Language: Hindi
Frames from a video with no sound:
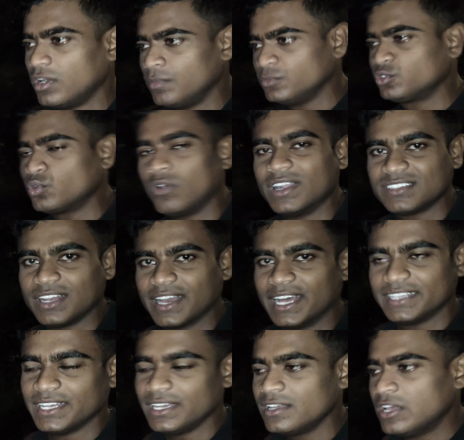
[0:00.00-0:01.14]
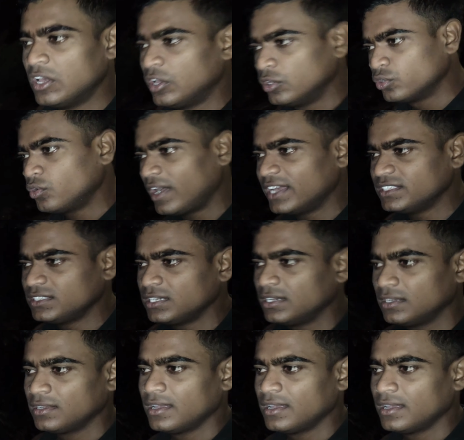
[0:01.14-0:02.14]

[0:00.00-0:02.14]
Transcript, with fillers: को हम स्क्वाड्स लगाते हैं तो आज